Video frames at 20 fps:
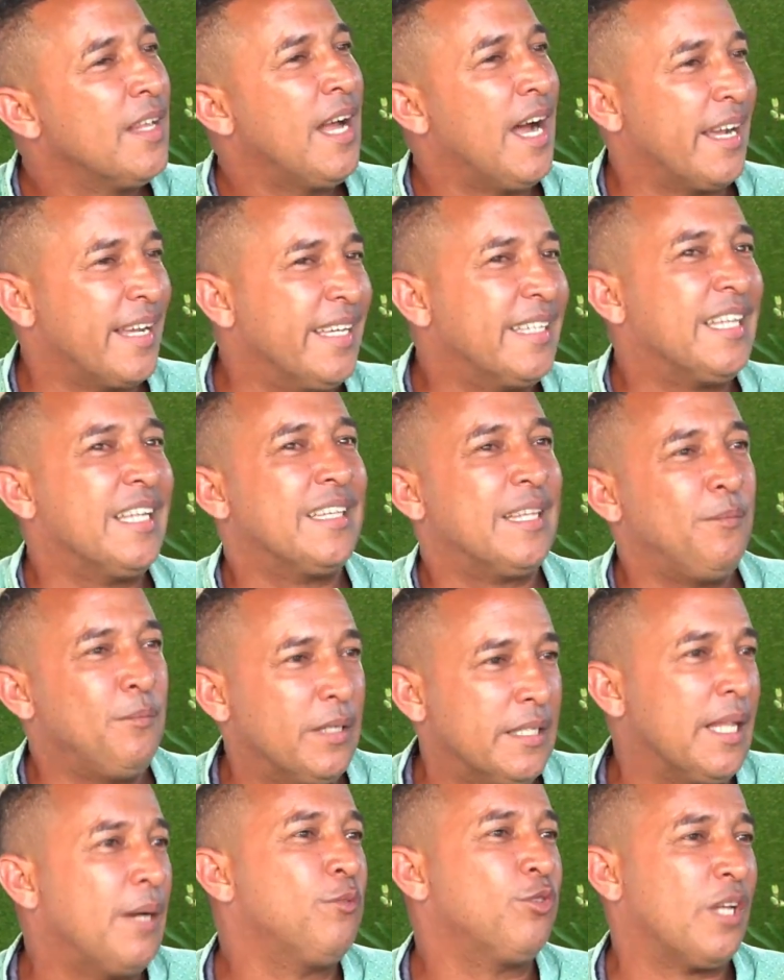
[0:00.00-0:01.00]
Aquí
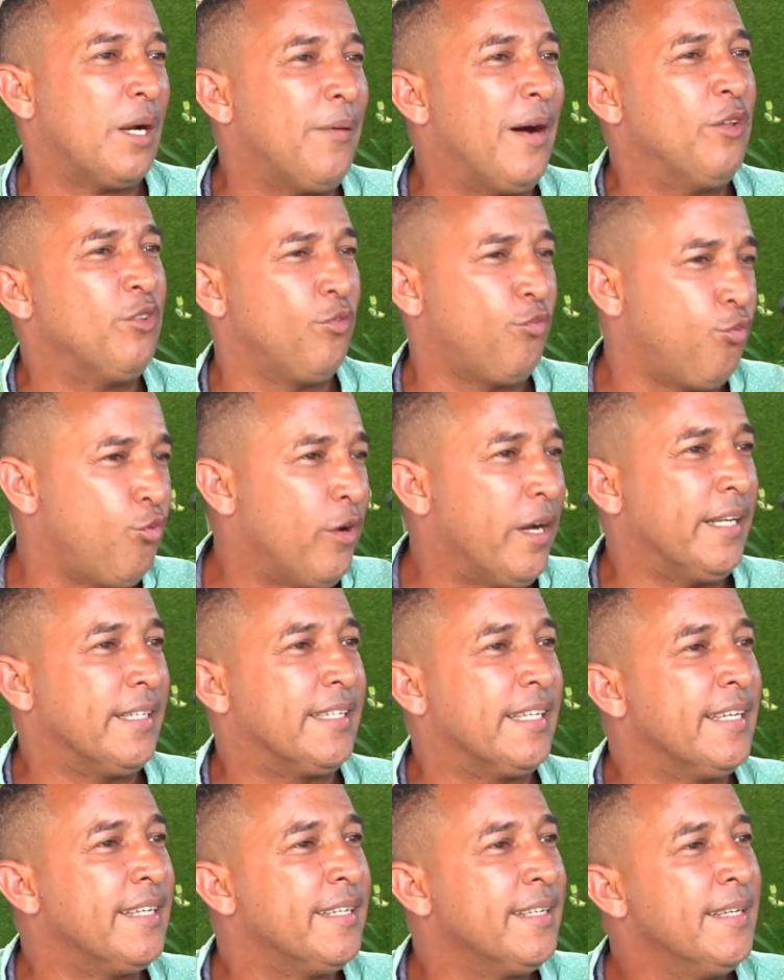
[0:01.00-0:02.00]
estamos trabajando
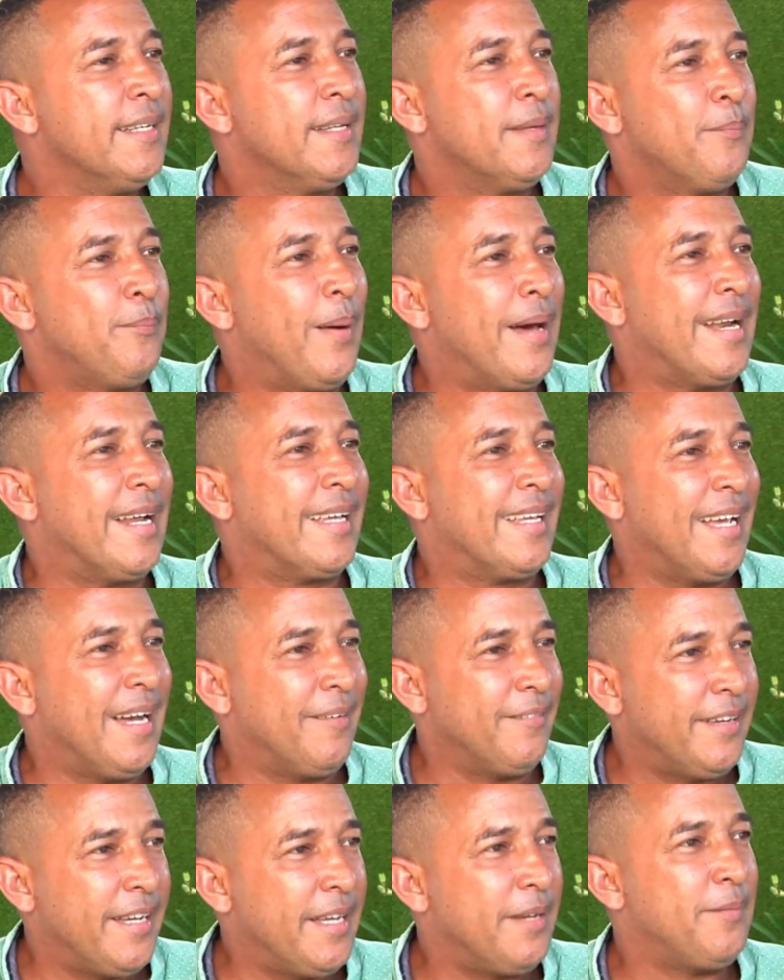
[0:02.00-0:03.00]
fuerte para que
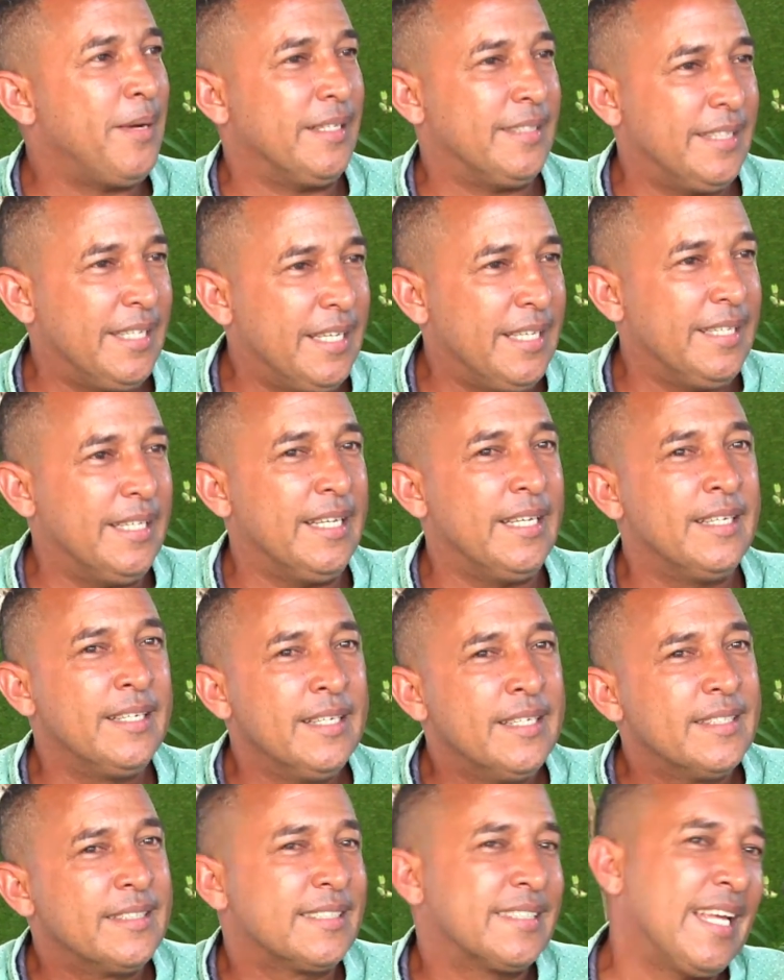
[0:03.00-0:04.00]
Abel Martínez
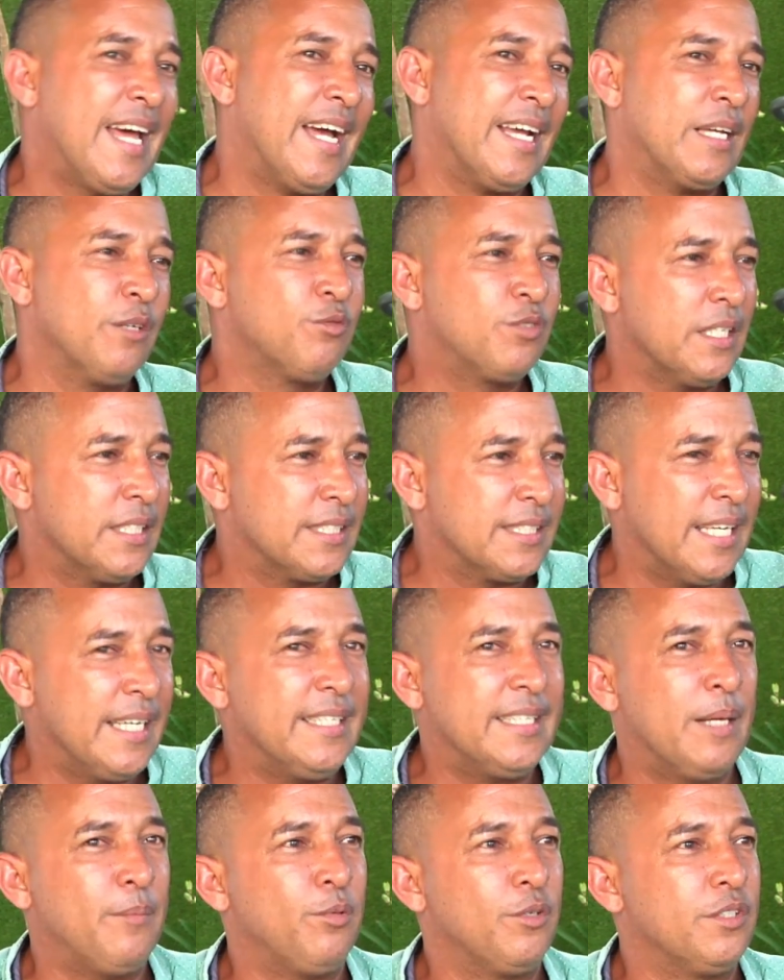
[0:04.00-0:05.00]
saque un
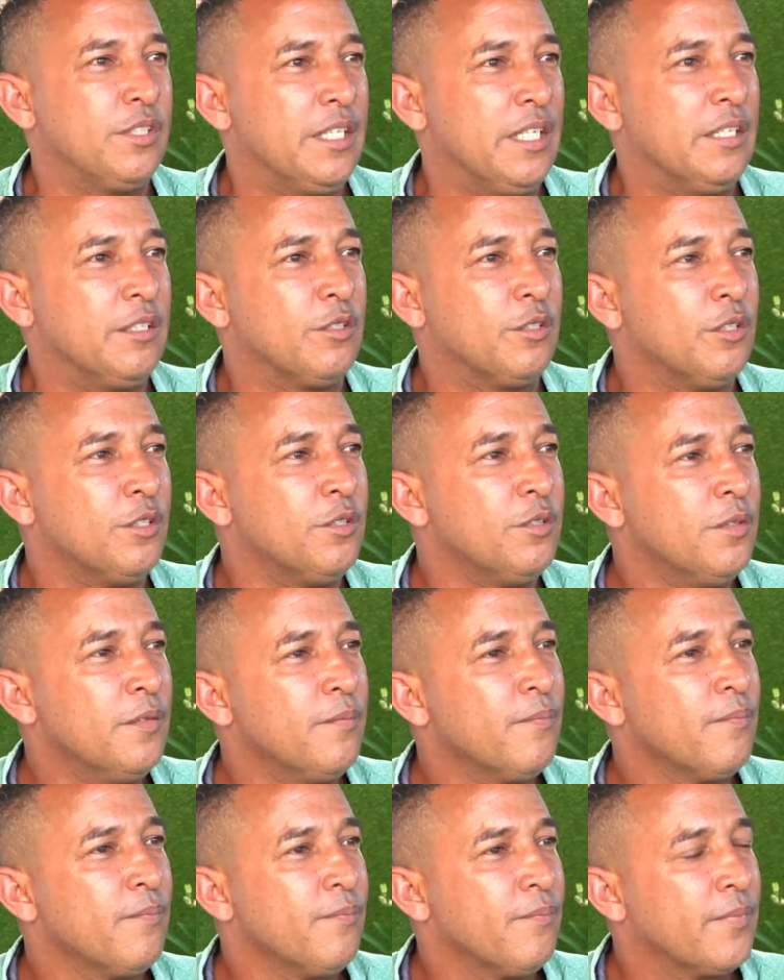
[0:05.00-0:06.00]
60%
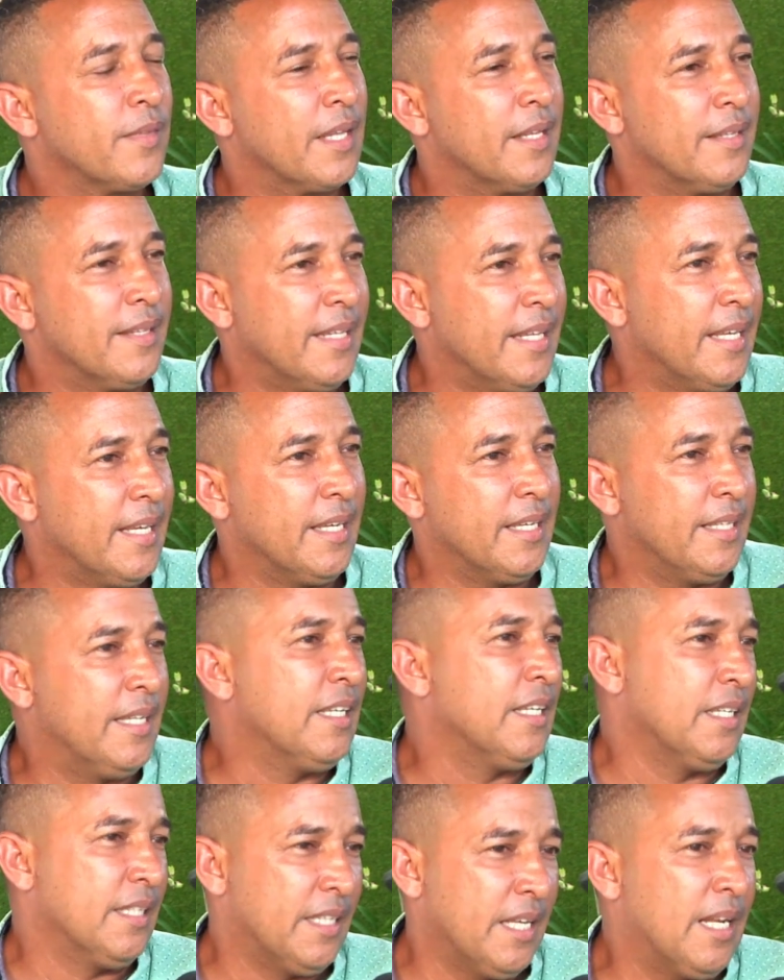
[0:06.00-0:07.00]
de,
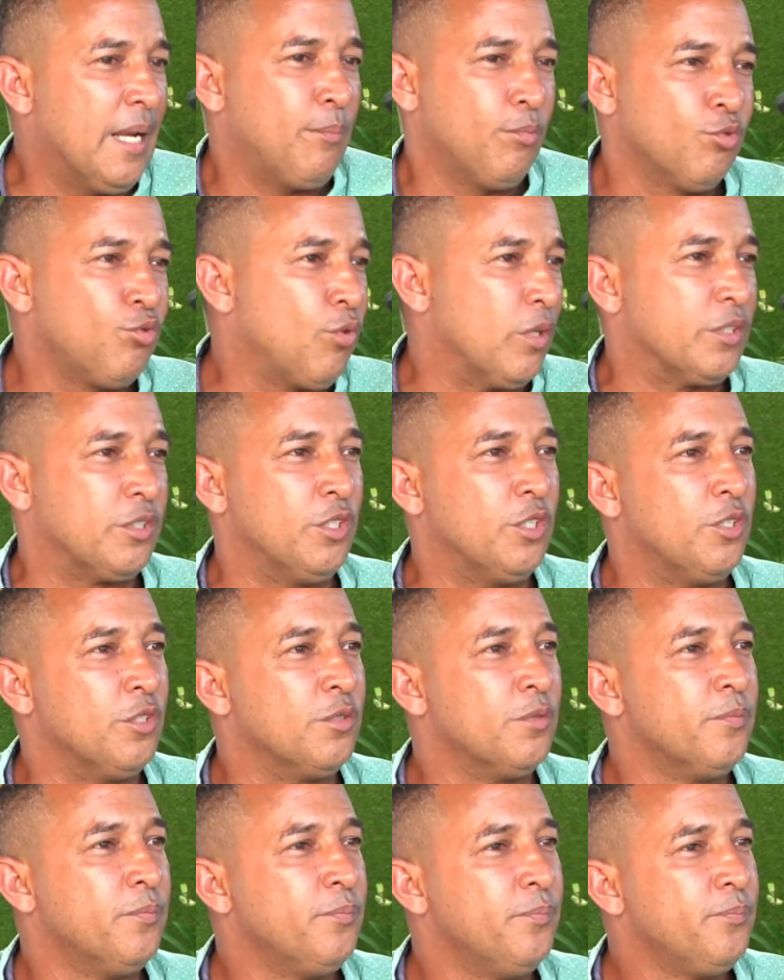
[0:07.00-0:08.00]
de, de, la
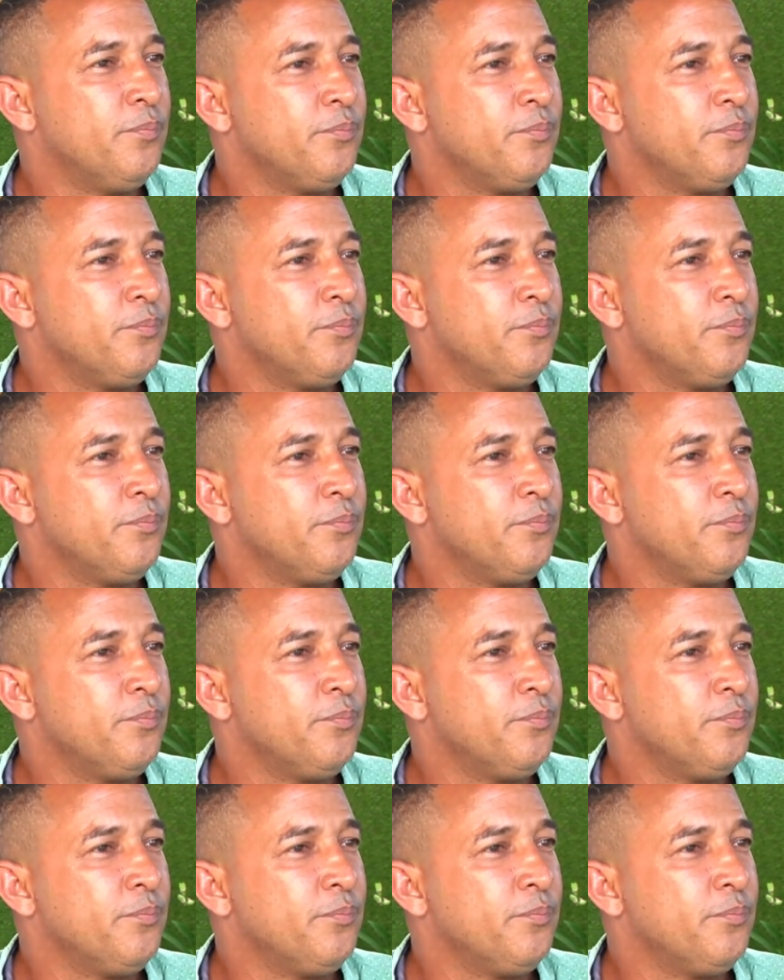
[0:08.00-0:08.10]
puntuación.